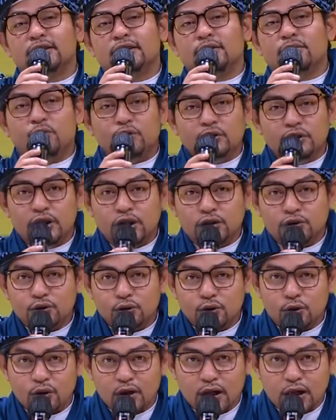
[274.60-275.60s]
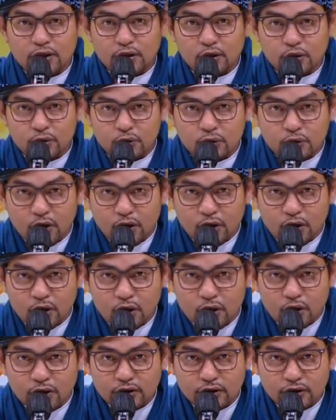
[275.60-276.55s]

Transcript: Puji dan syukur hanya untuk Allah,